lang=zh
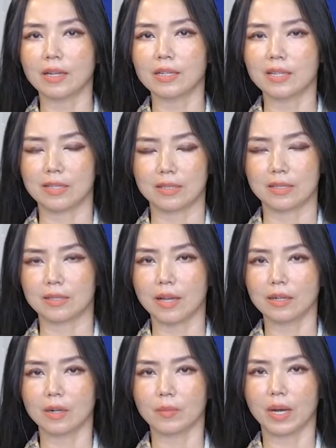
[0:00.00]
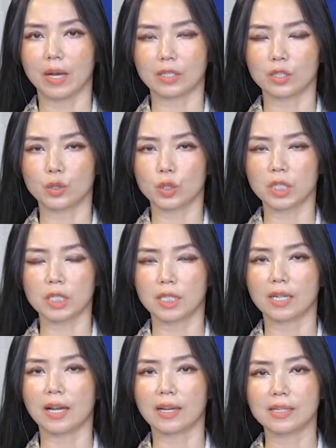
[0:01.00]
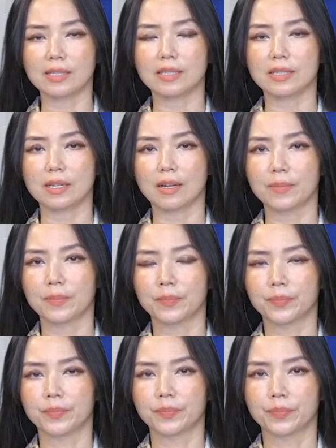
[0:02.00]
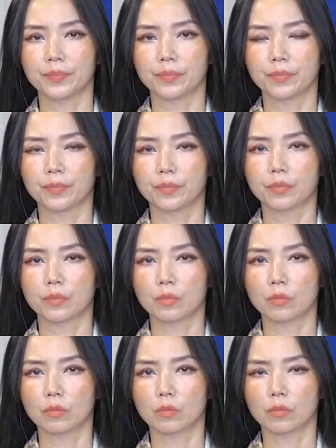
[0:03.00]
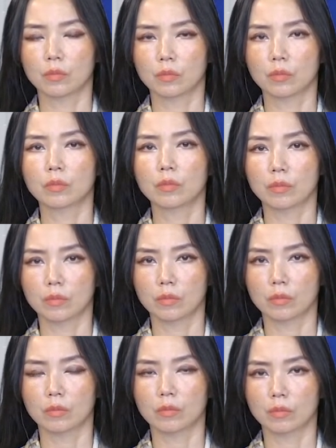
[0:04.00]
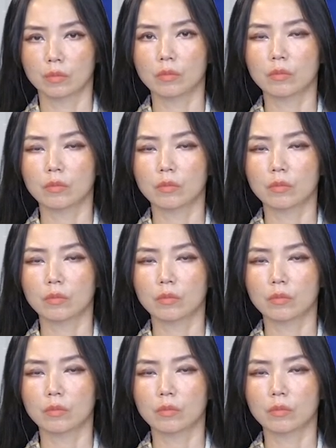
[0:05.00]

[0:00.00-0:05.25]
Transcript: 影子在那儿吗？还是就是洗得干干净净啊？不会洗得干干净净，洗的